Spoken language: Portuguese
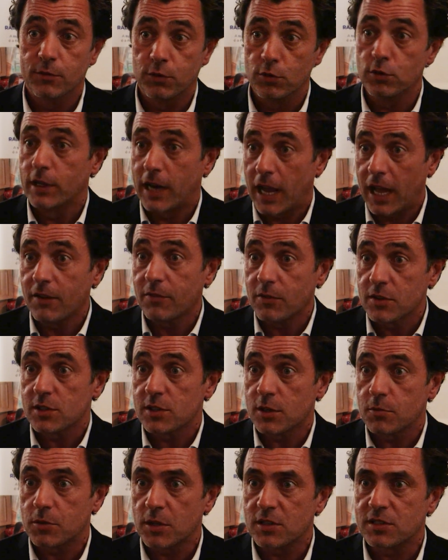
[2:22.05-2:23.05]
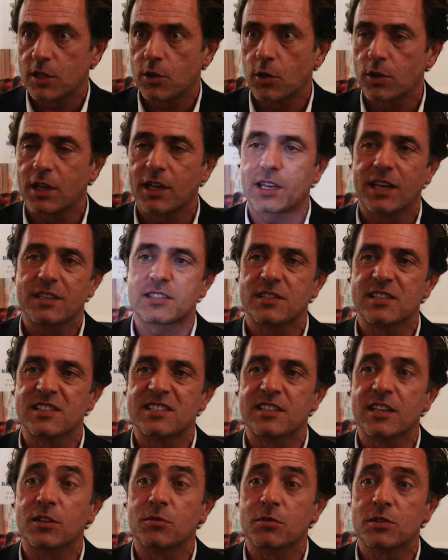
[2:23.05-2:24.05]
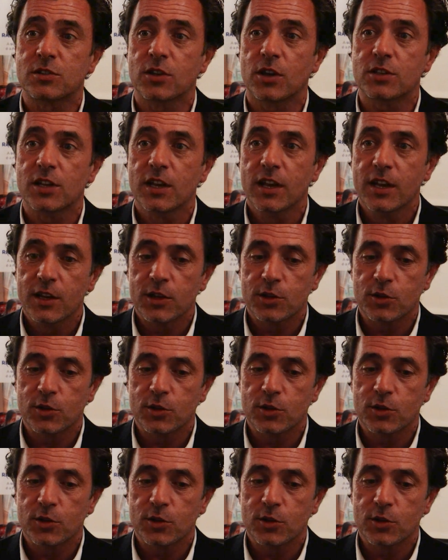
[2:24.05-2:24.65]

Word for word: vulneráveis e, portanto, se encontrarem nessas situações,